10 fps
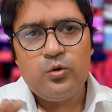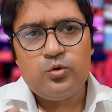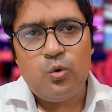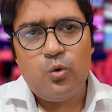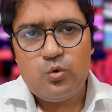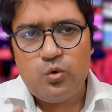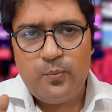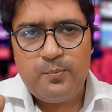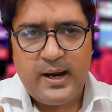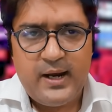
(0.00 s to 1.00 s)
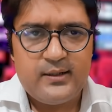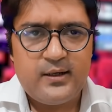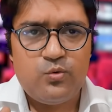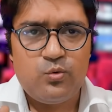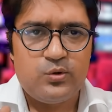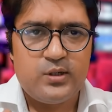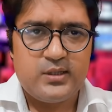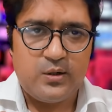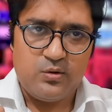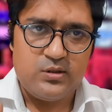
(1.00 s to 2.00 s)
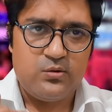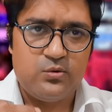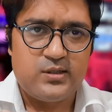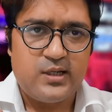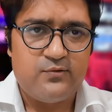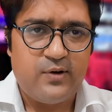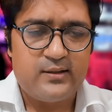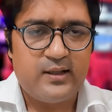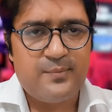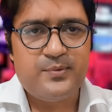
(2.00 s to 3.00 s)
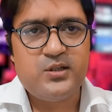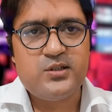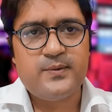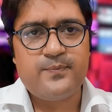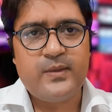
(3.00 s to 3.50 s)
तो उनको बैठ कर उनके उनके साथ वार्तालाप कीजिए